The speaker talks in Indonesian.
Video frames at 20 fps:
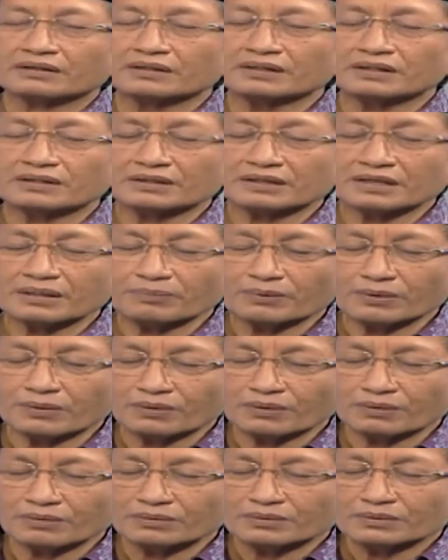Eh, kenapa
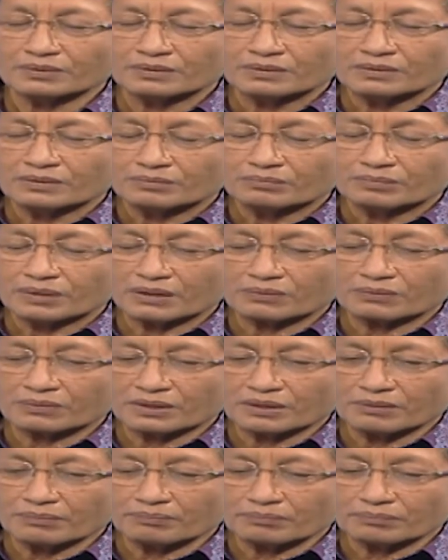kok
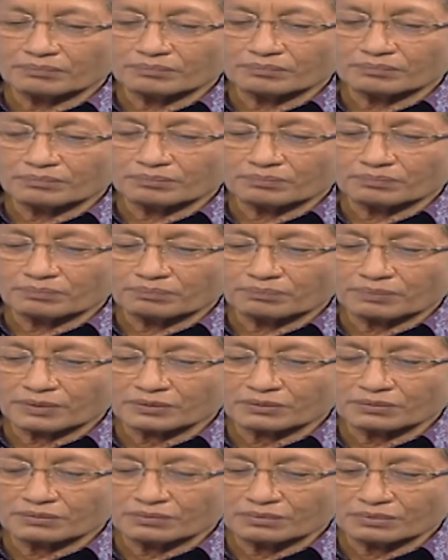melakukan
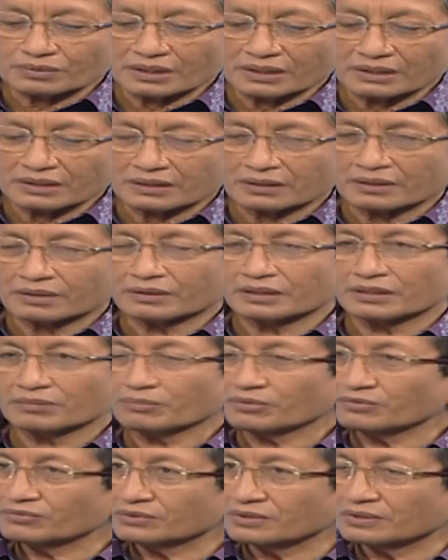pertunjukan nah, ya, di
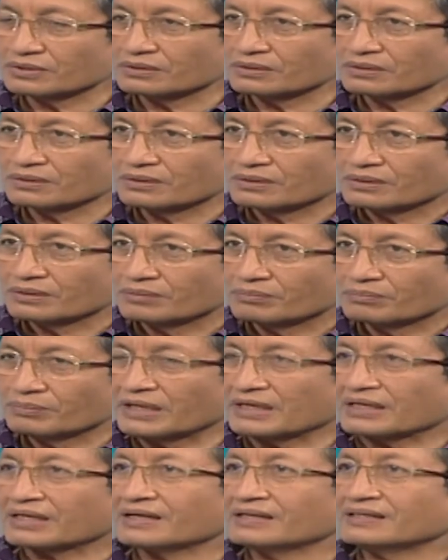masjid?
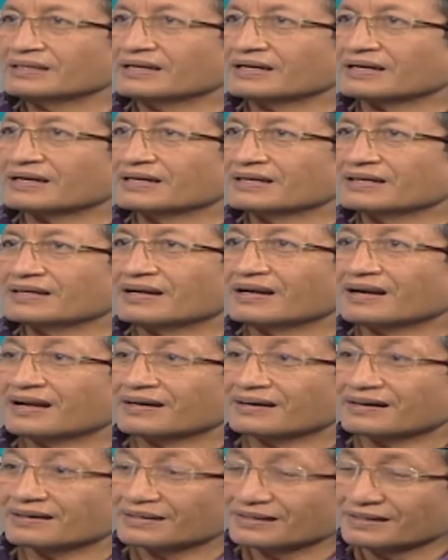Biarkan dia kan ini adalah
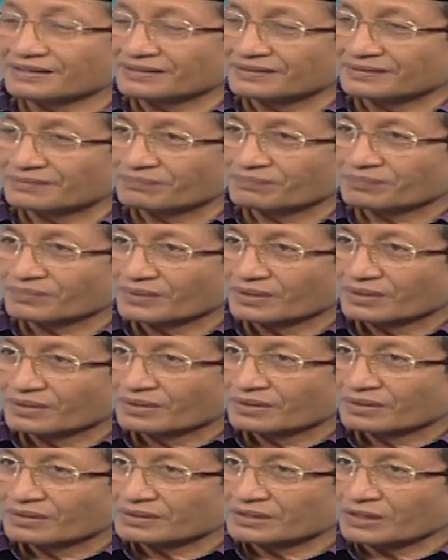hari raya.
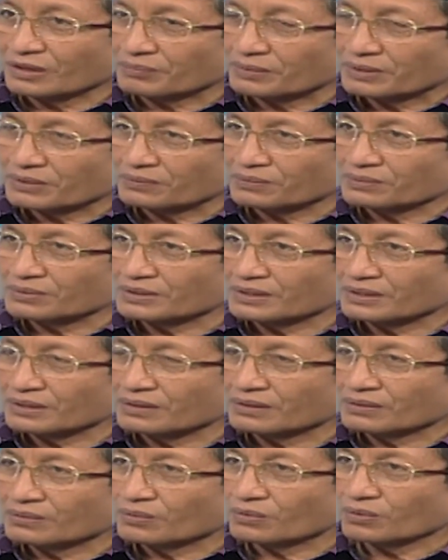Hmm. Tahun berikutnya
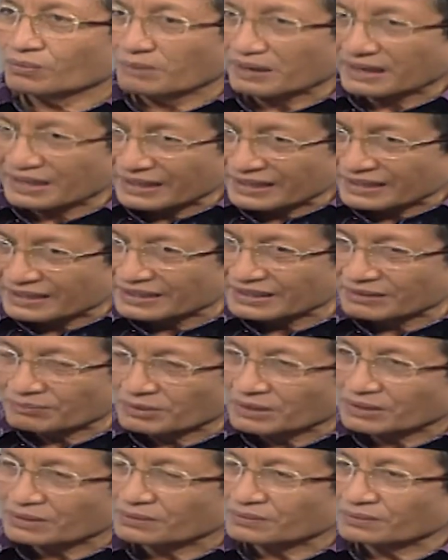Umar lagi
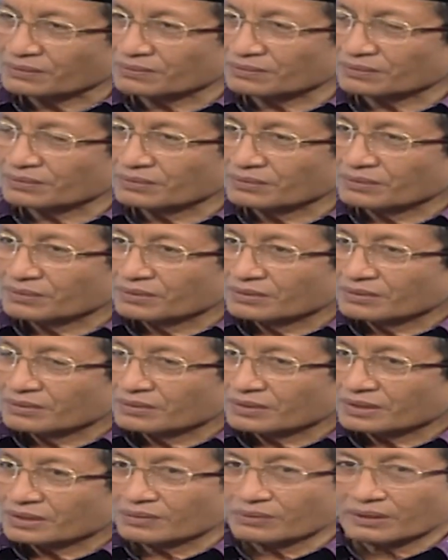yang menegur
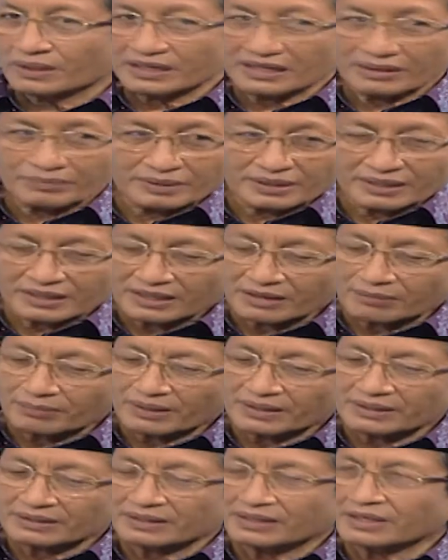keluar Nabi dari
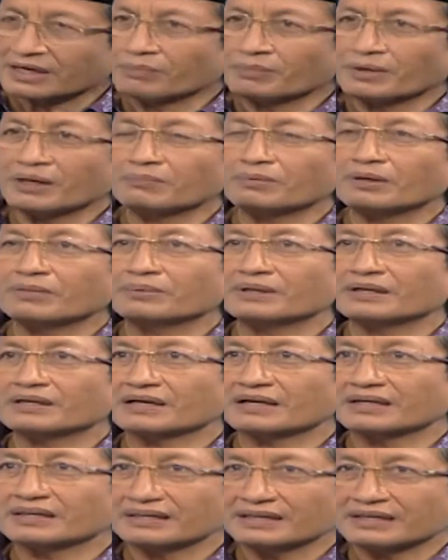kamarnya, Gak apa-apa,
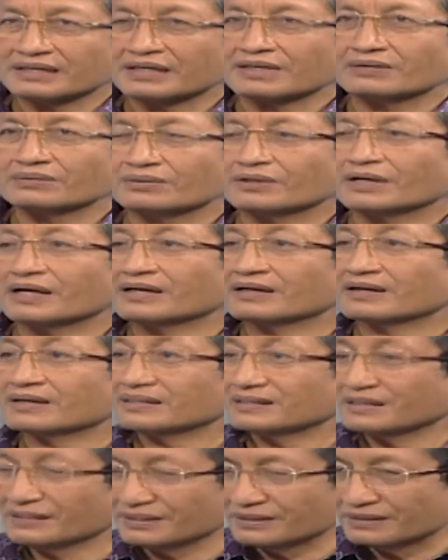biarkan ini kan juga hari
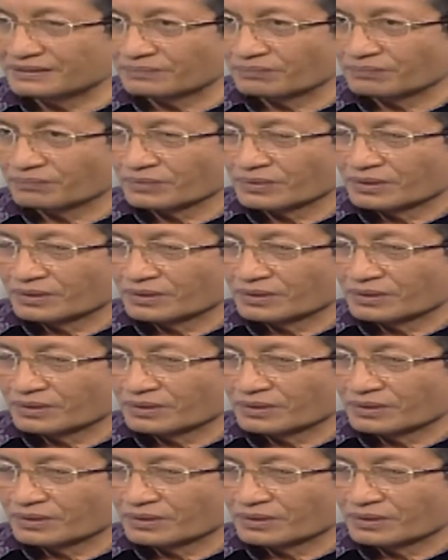raya mm.